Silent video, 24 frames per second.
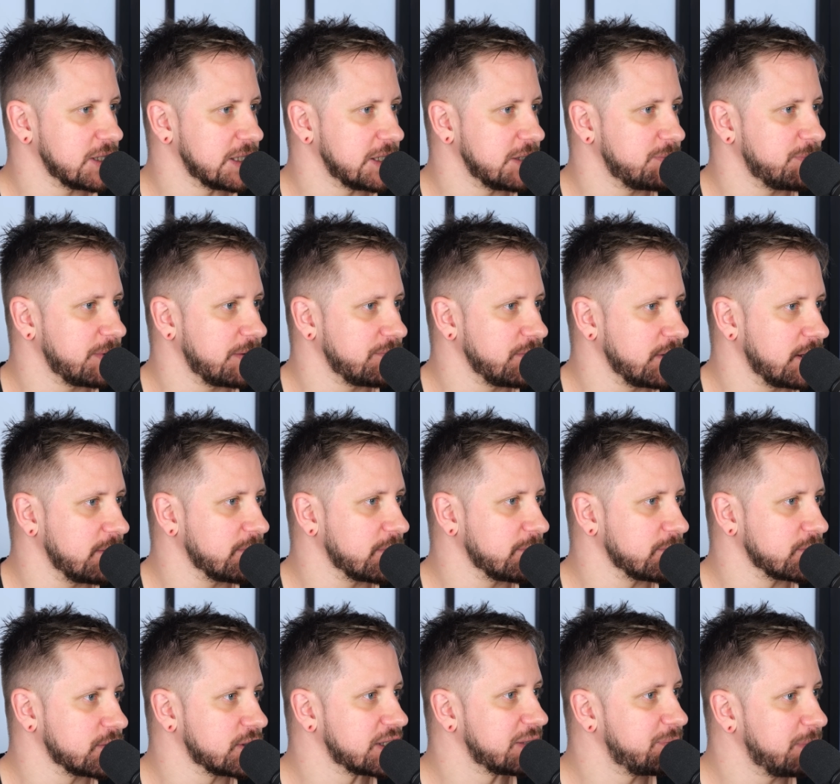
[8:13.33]
że jesteś prawnikiem, to
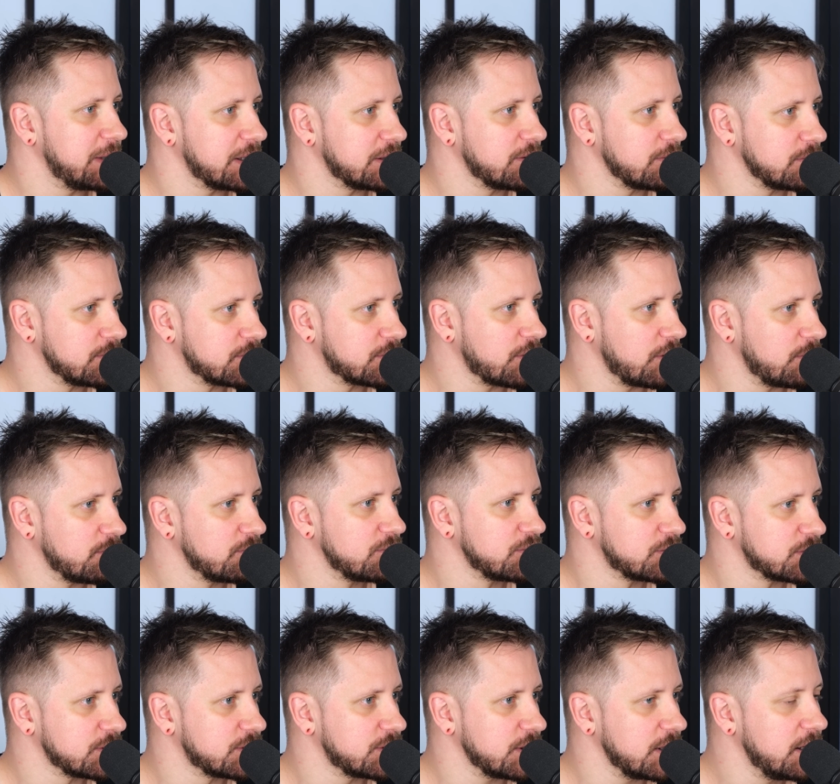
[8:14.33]
możesz spierdolić
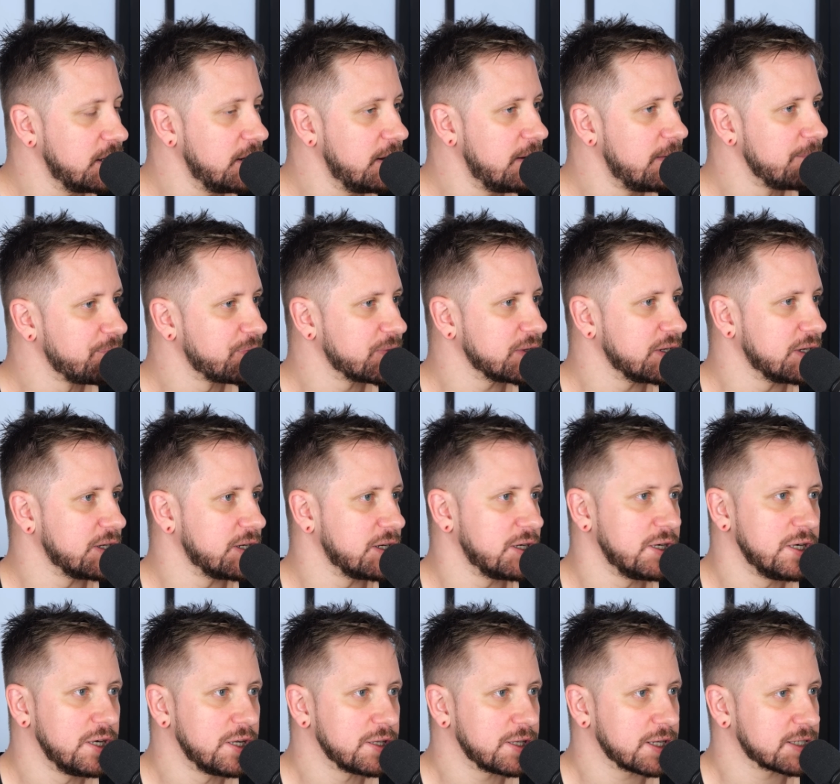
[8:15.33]
komuś życie. E,
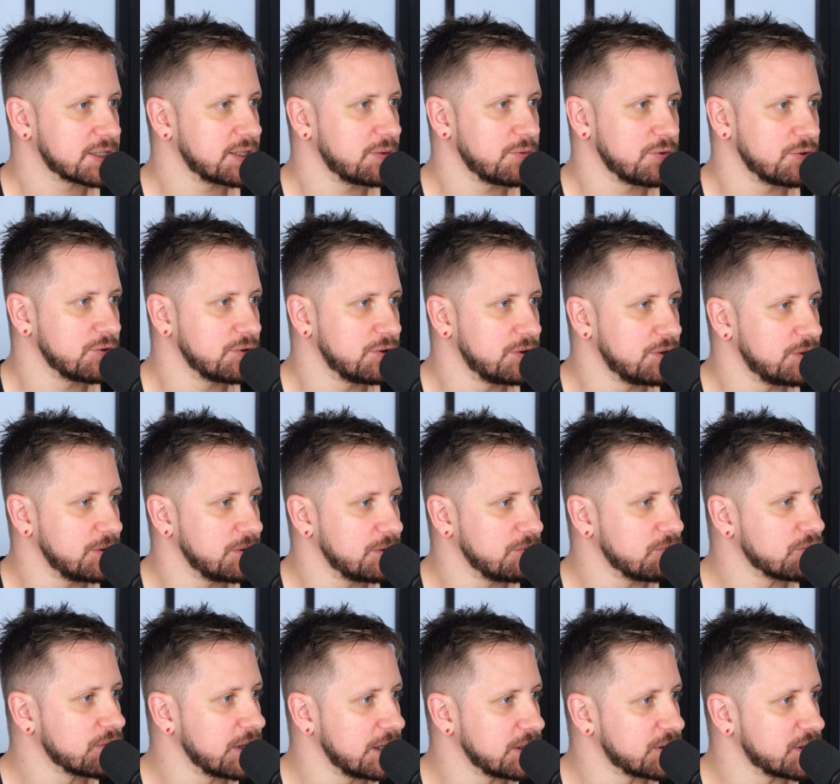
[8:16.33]
tak samo
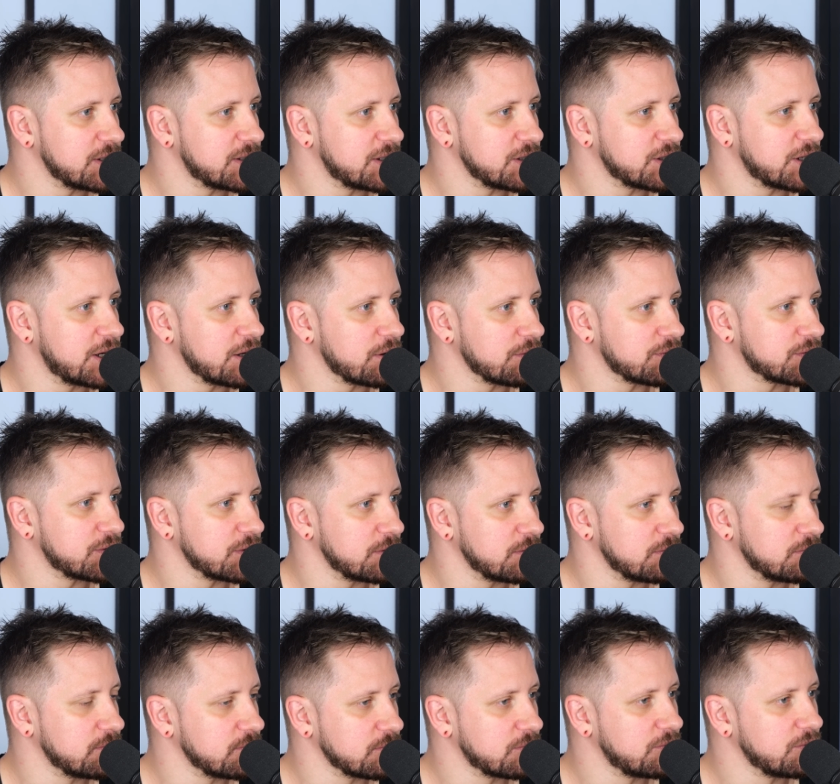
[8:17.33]
udajesz, że jesteś
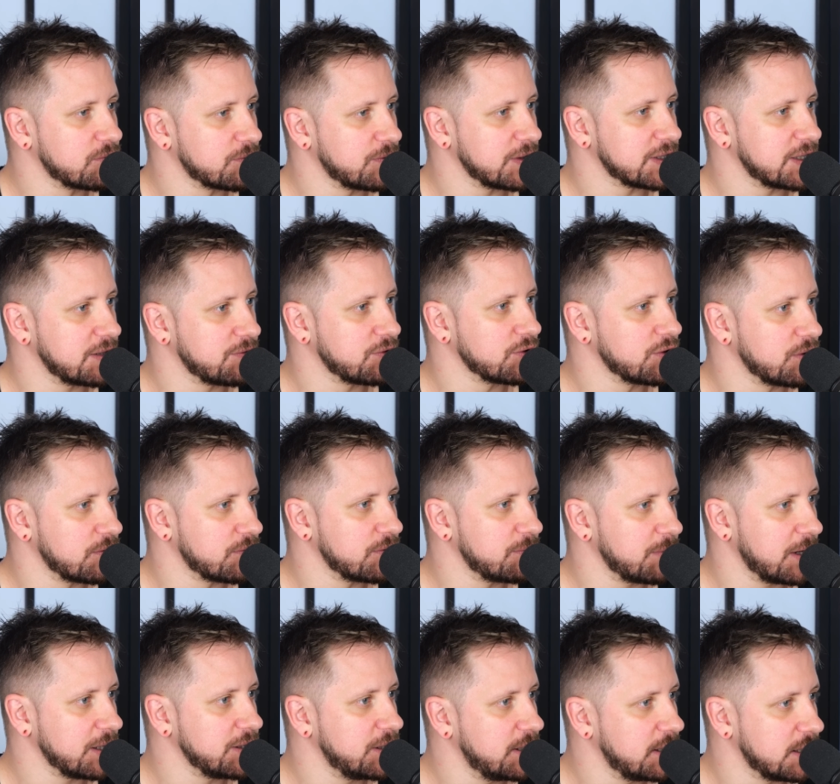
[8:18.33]
kierowcą kurwa
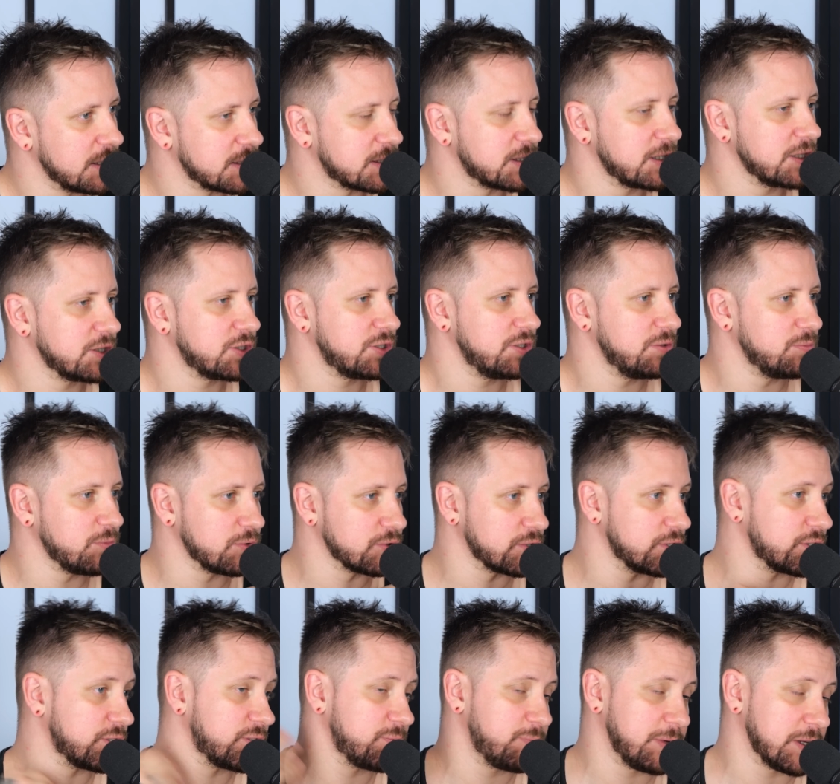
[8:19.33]
zawodowym, a nie jesteś i
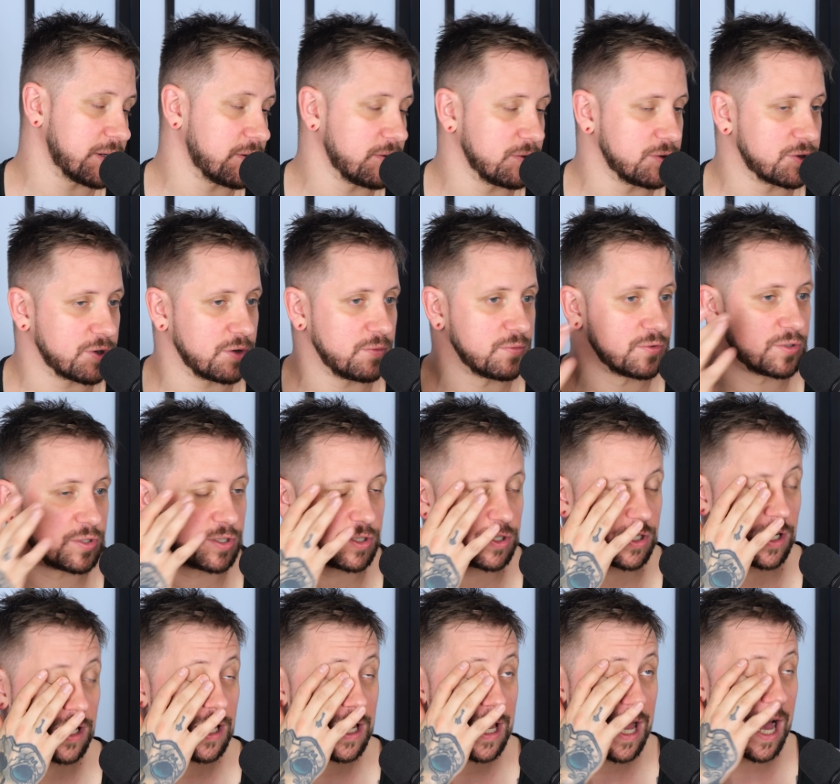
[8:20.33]
możesz spierdolić komuś no, ale
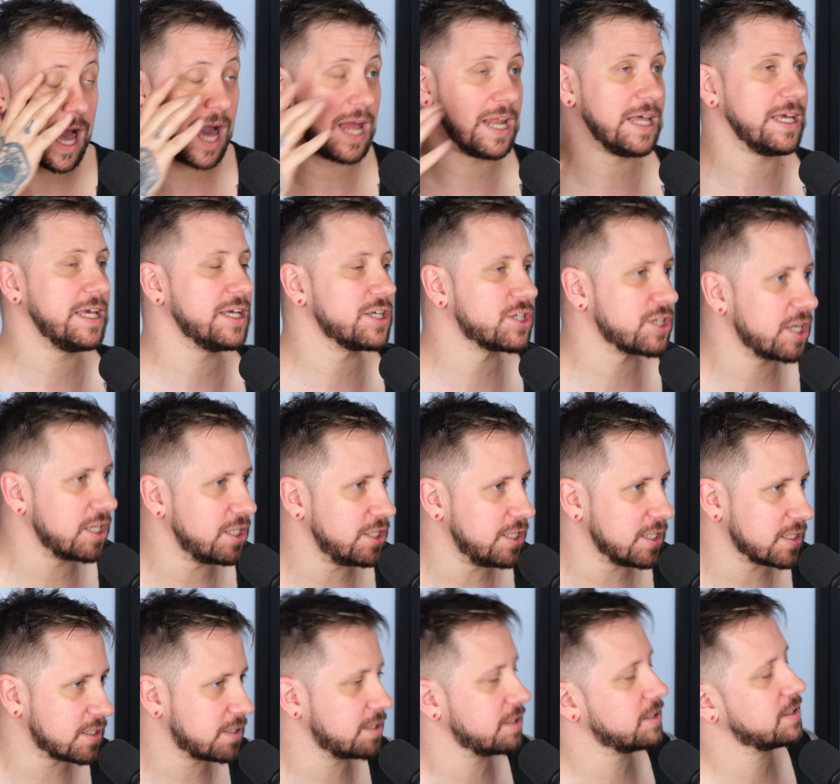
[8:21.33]
życie. To, wiesz, ale jeżeli
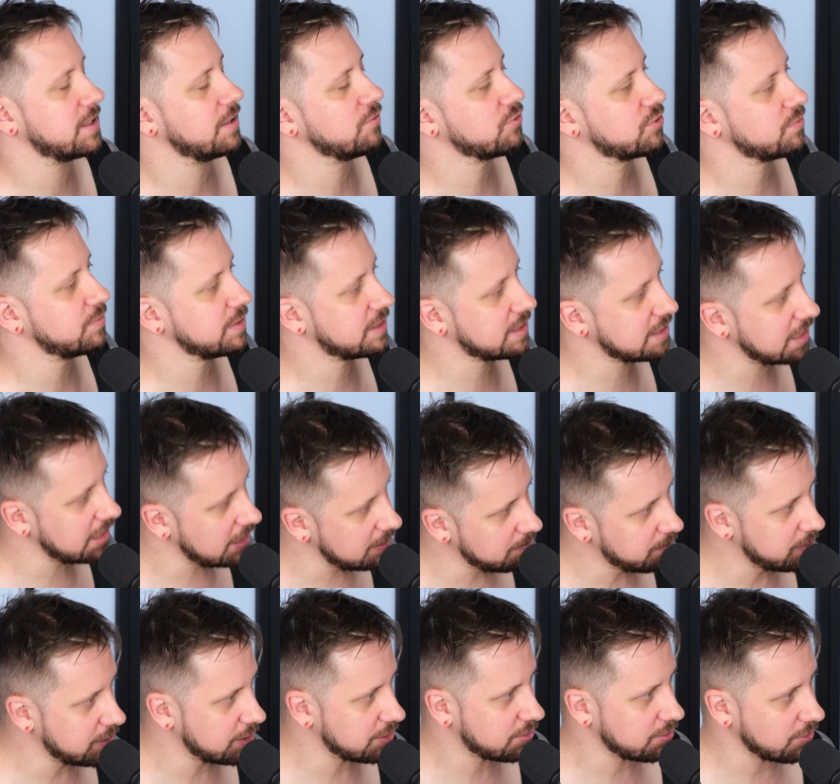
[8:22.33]
jesteś no. załóżmy
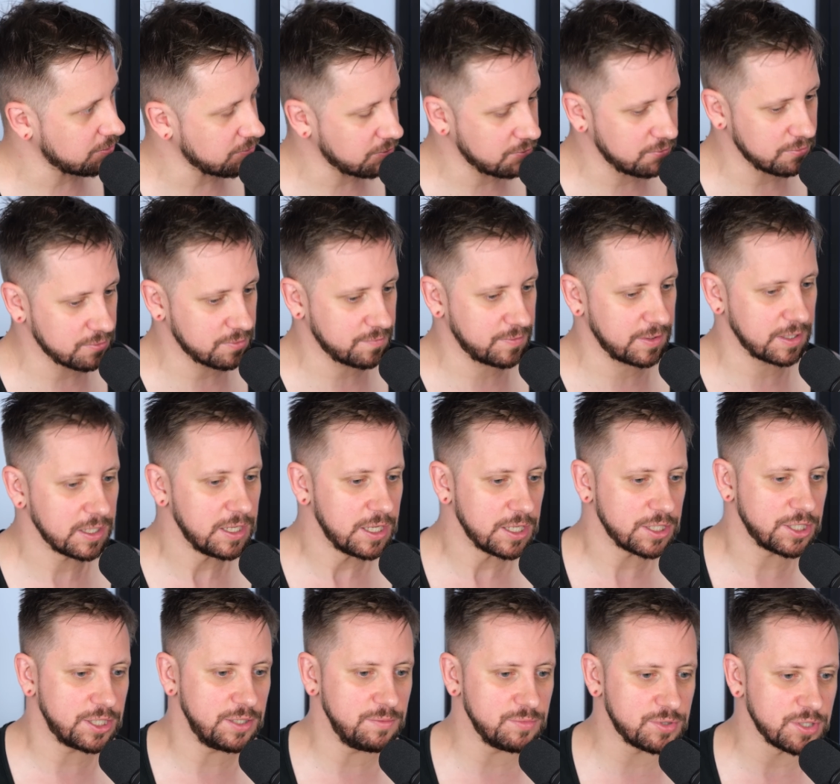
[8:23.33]
celebrytą kurwa,
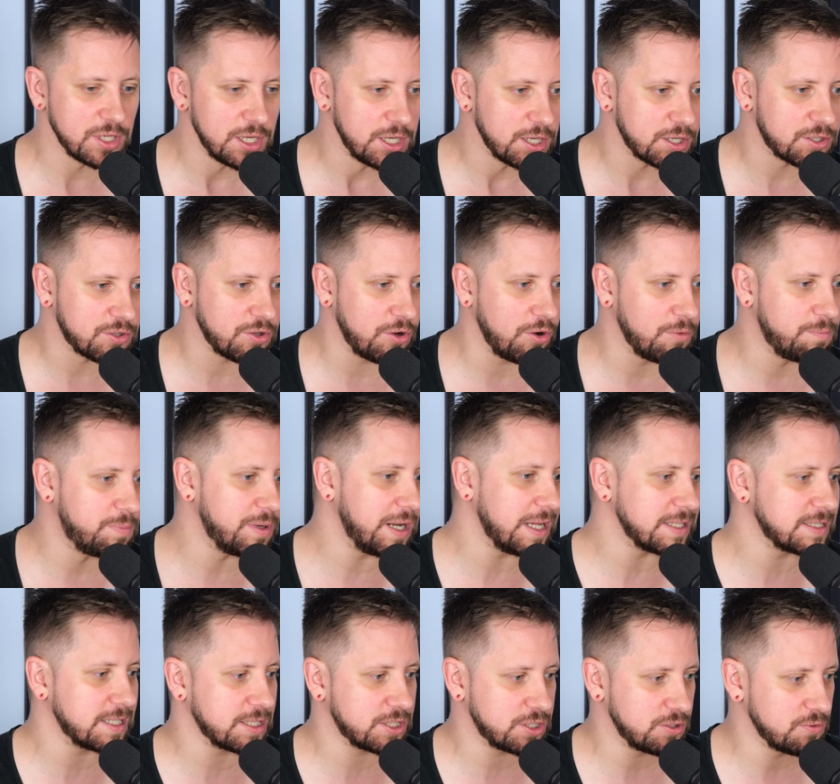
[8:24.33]
kimś, kto
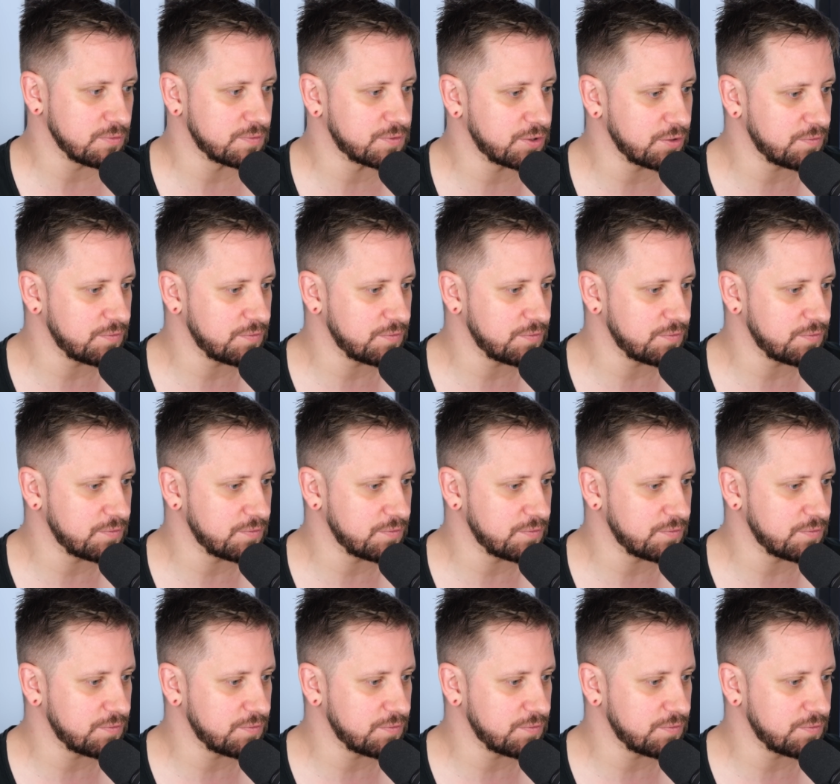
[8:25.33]
obraca się w